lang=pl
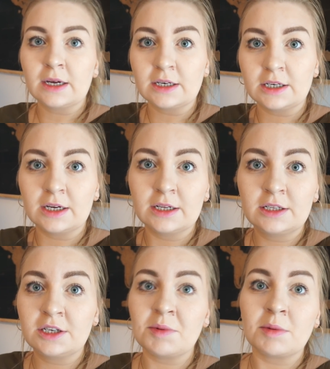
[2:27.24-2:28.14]
Także
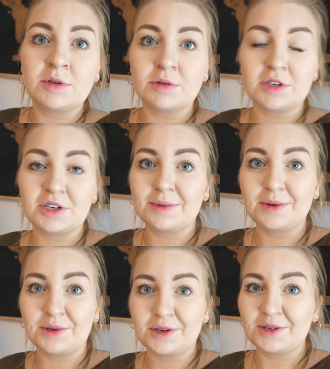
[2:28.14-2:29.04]
trzymam kciuki, żeby
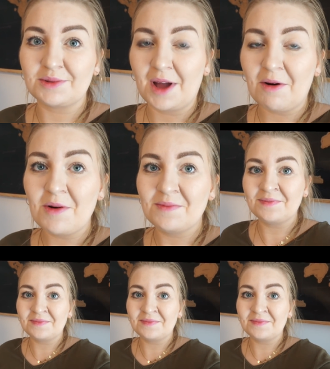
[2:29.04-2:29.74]
jutro się udało.